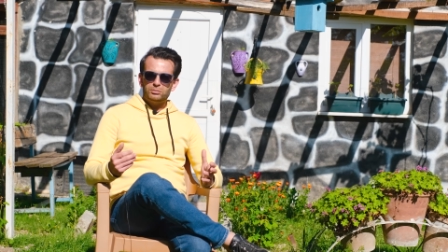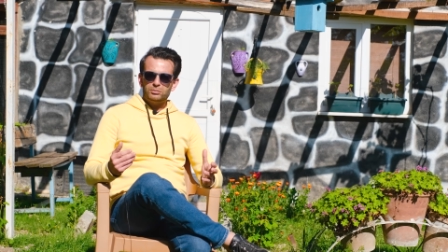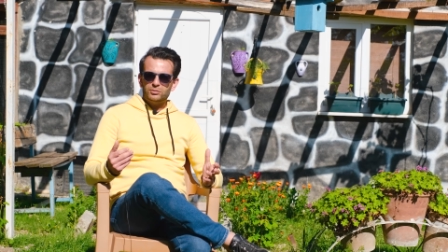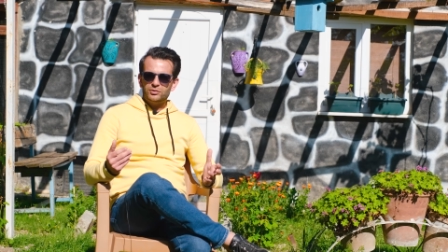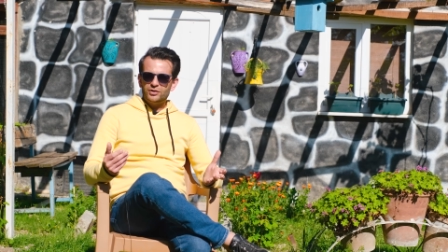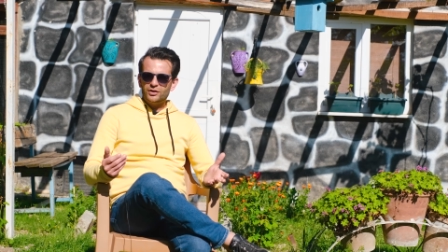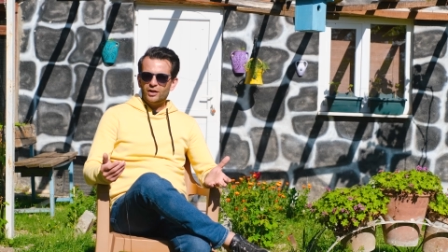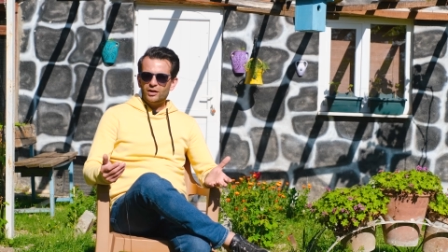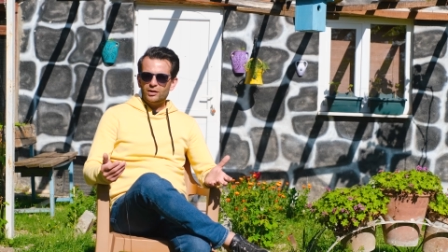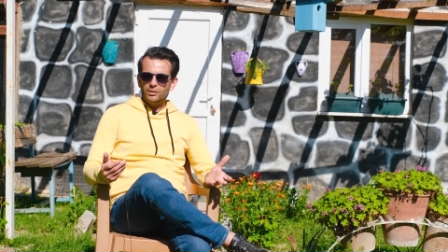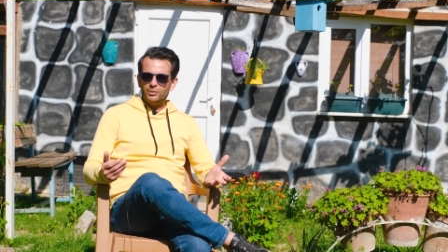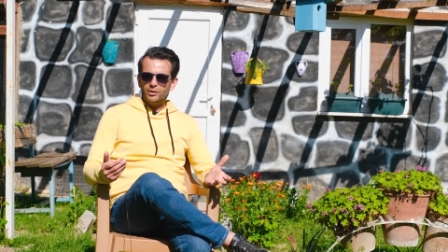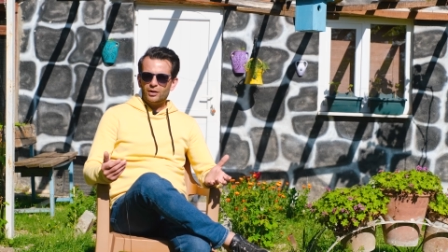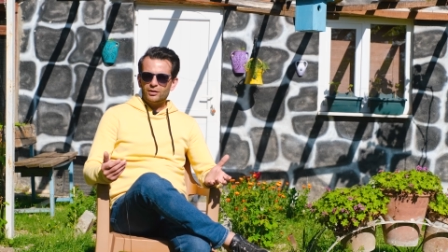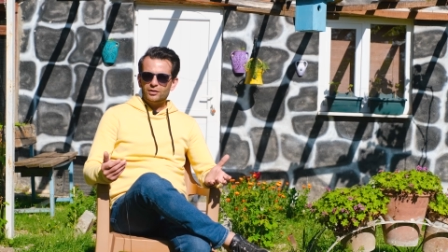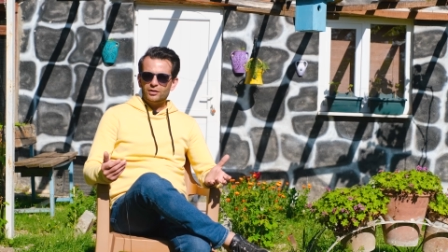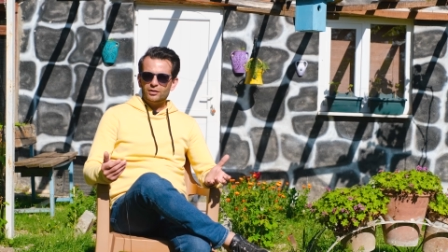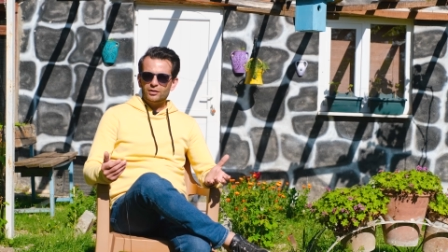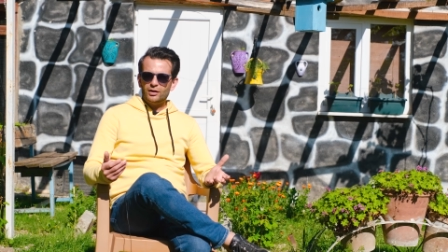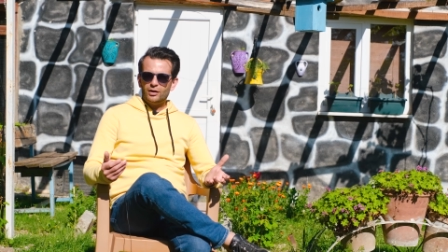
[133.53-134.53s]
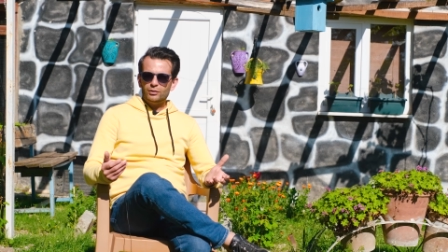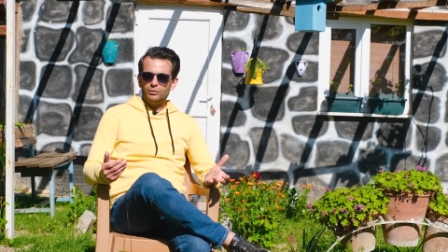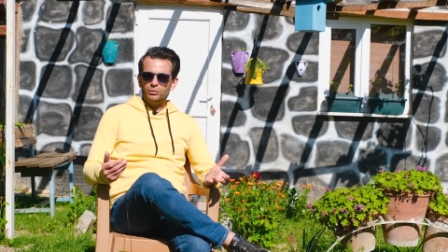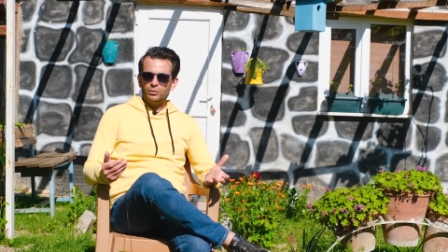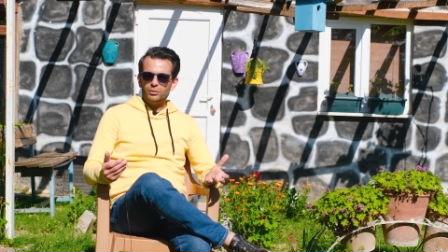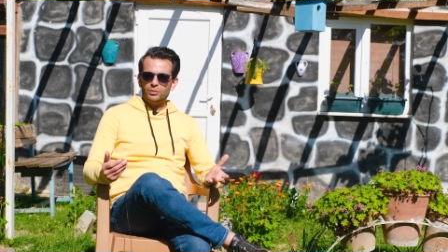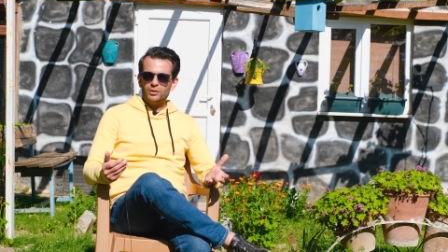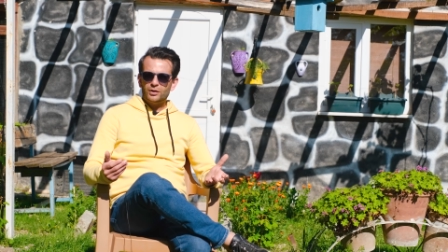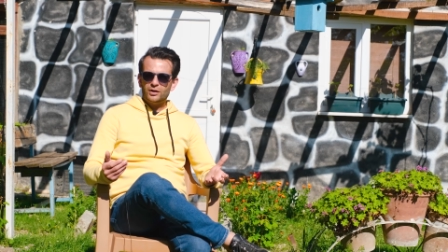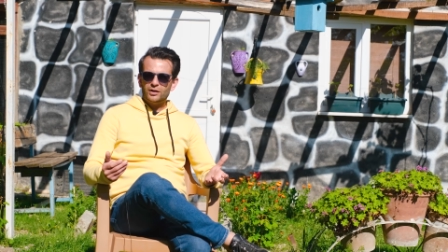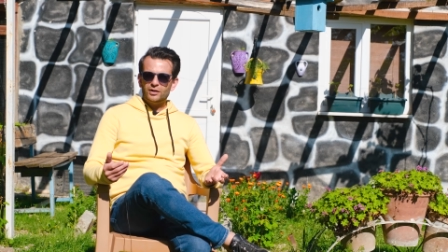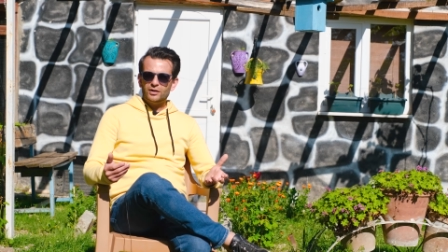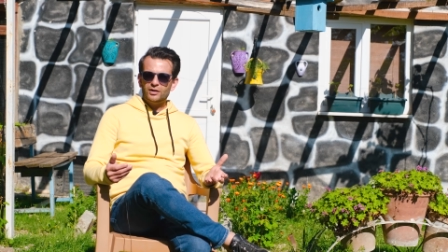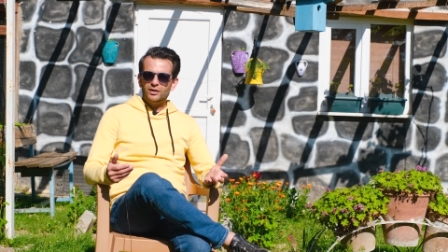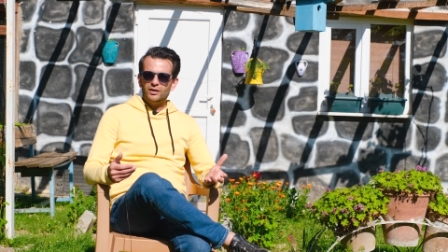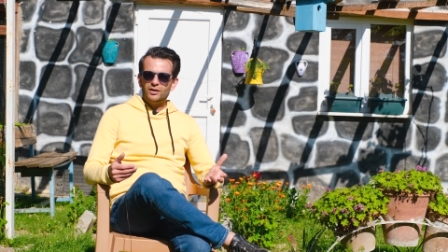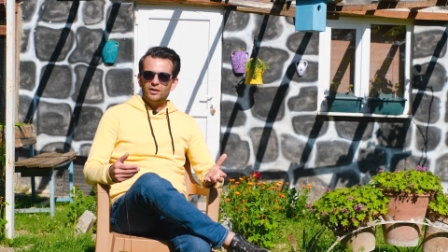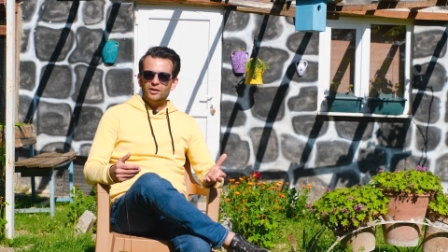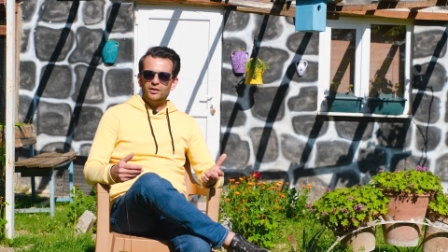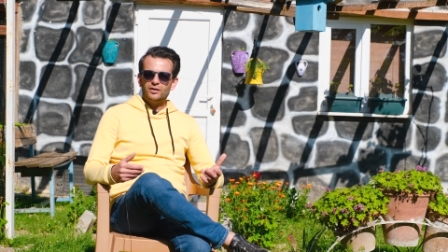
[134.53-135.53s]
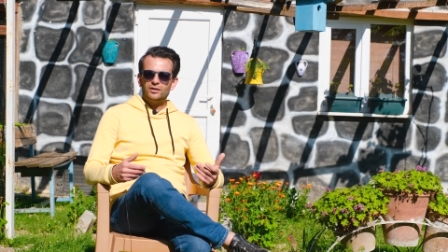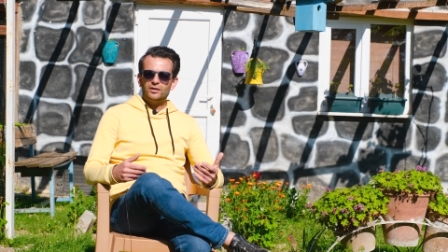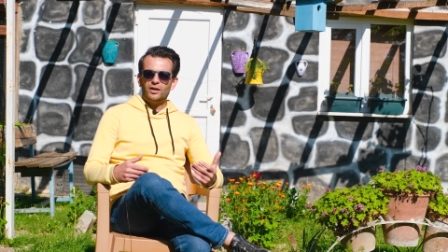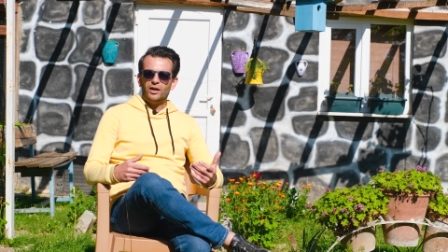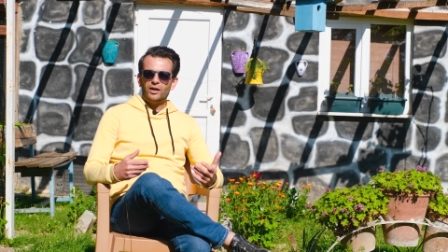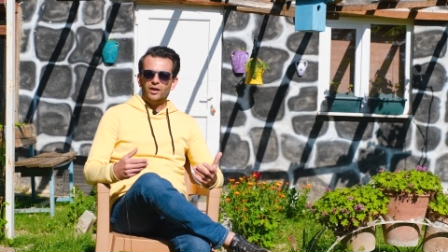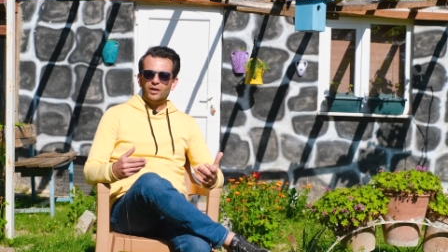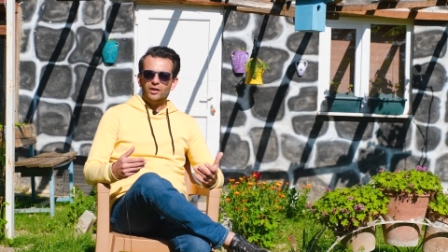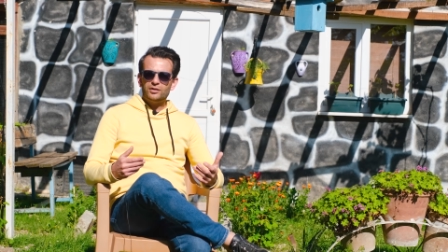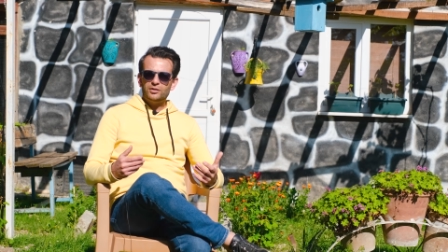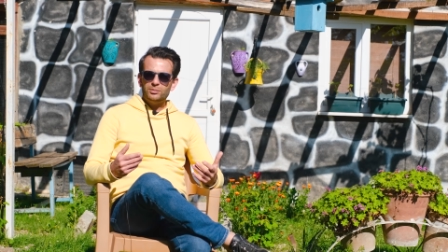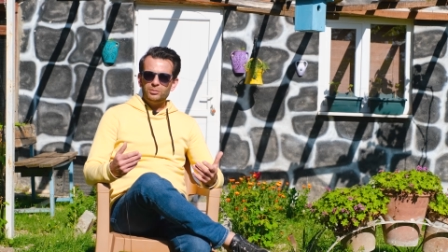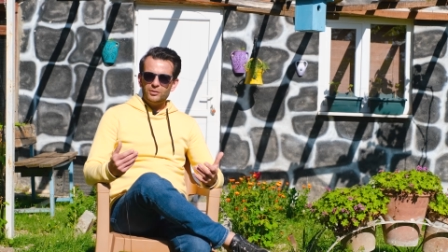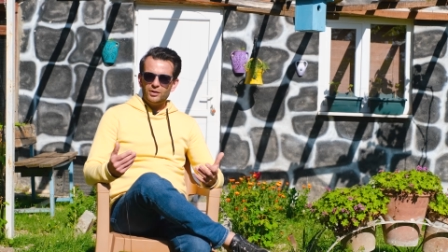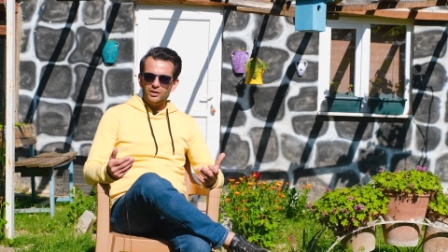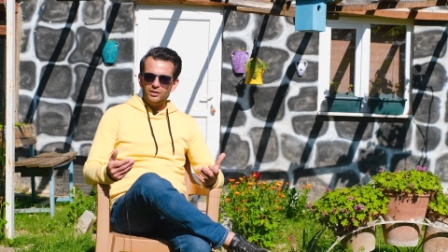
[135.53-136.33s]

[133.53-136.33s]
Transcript: sigara bıraktıktan sonra hayatım